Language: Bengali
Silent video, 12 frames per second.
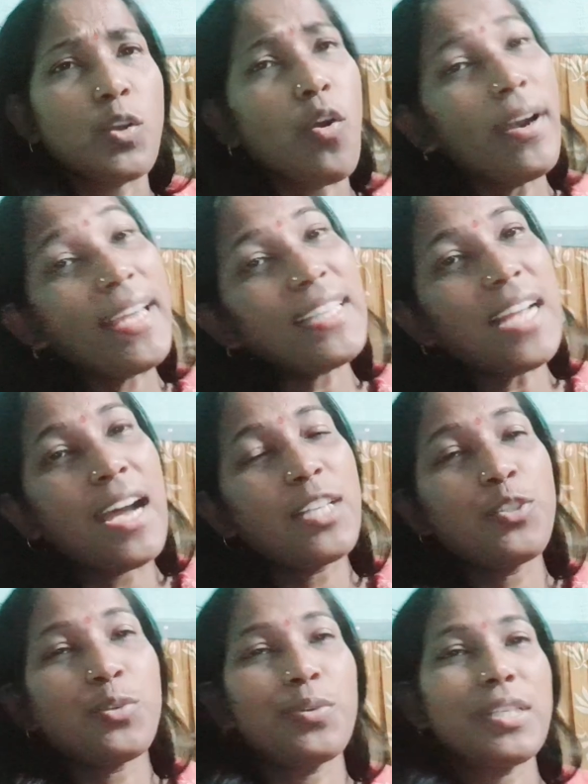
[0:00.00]
অনেক
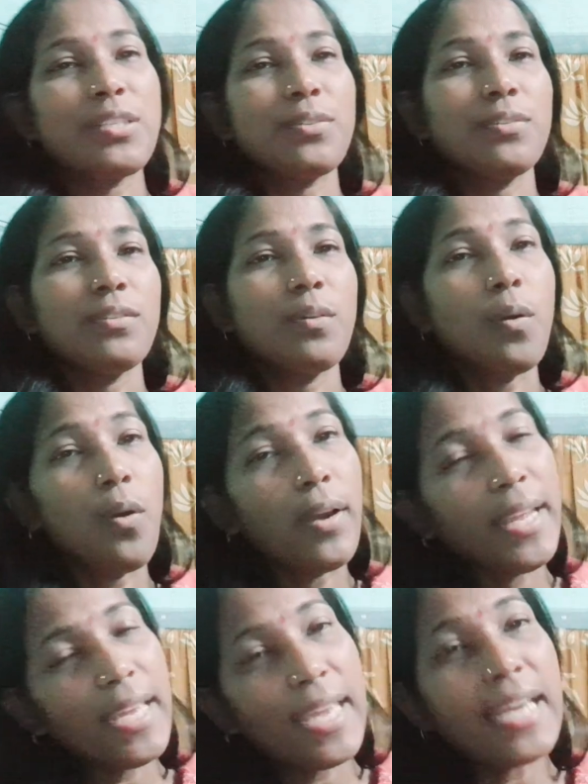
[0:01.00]
সাহায্য করেছো
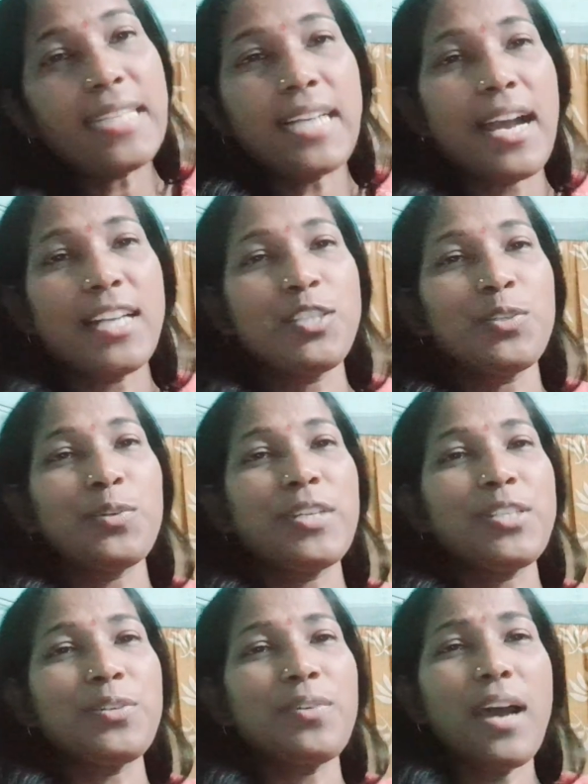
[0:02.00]
অনেকেই সাহায্য
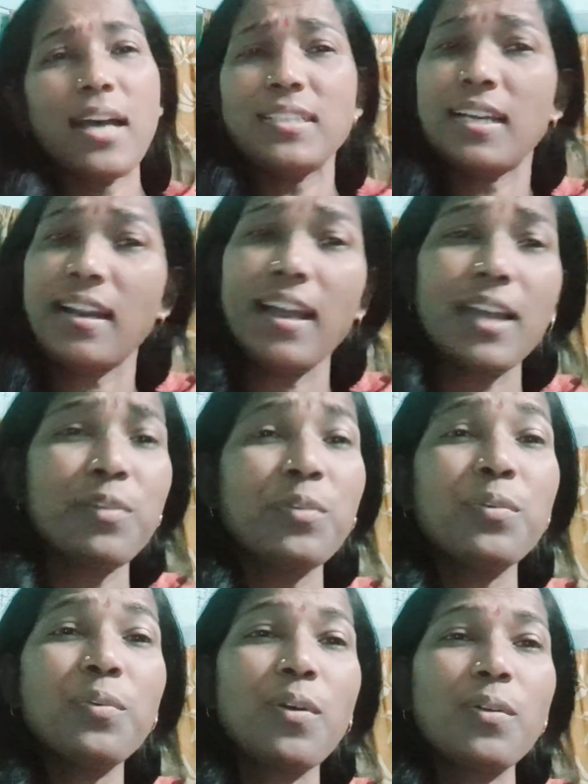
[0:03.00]
করেছো আর যারা
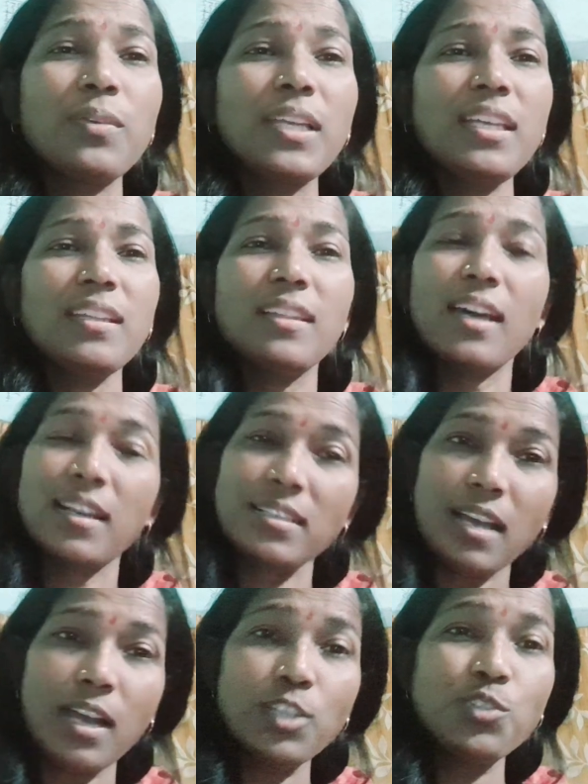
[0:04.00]
এখনো করনি তারা
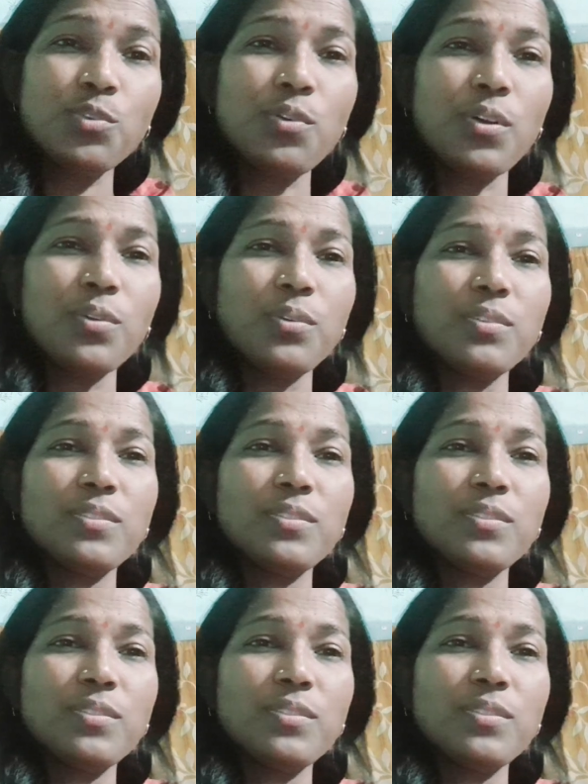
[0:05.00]
সাহায্য করো